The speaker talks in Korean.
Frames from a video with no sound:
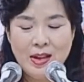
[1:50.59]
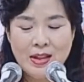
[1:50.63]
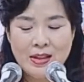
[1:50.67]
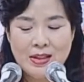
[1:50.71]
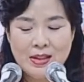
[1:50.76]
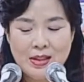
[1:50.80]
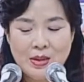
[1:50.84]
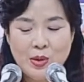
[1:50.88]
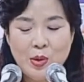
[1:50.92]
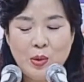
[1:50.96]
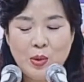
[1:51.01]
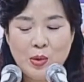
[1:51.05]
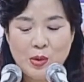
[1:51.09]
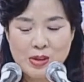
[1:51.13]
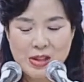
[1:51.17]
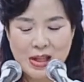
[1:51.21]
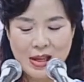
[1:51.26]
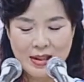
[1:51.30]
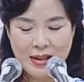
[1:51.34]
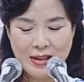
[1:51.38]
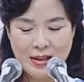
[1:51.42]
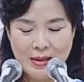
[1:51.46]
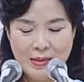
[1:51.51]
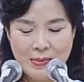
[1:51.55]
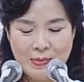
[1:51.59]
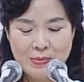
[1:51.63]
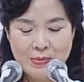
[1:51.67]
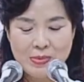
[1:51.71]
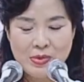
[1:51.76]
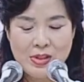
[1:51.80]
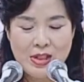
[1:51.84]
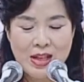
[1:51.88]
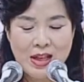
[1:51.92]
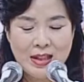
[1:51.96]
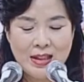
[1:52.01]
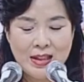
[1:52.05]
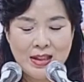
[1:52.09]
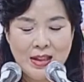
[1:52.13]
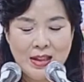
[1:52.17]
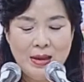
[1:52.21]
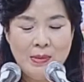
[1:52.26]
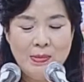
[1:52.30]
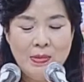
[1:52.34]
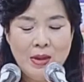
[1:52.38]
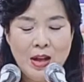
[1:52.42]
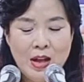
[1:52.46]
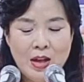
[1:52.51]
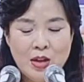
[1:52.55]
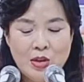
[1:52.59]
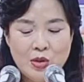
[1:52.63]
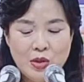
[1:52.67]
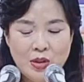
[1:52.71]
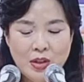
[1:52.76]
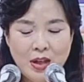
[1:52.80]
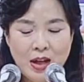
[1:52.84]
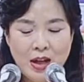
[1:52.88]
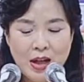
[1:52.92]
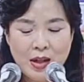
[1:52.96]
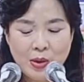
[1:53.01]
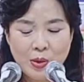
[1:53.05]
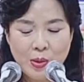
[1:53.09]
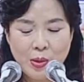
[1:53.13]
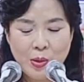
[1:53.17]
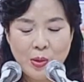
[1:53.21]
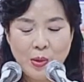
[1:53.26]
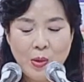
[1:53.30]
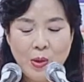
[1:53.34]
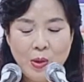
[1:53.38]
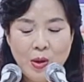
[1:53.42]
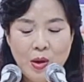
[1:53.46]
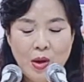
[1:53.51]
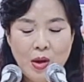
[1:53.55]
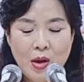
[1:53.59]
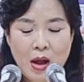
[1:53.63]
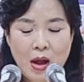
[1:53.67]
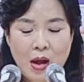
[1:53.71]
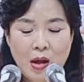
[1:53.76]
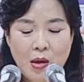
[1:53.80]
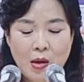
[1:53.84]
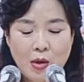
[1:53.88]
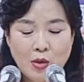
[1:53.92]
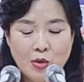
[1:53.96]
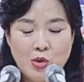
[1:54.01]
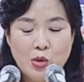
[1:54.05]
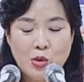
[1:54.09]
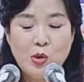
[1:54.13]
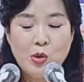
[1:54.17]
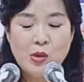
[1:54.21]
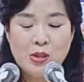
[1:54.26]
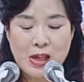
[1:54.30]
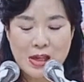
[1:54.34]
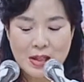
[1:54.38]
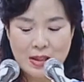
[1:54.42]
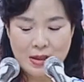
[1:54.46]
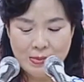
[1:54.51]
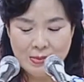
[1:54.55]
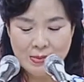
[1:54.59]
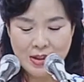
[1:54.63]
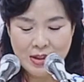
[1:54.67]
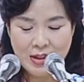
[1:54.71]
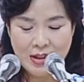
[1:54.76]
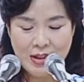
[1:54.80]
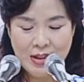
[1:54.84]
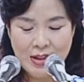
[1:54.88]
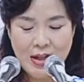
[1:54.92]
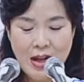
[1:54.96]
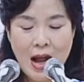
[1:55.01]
지도교사님, 부장님, 주일학교 어, 주교사님들,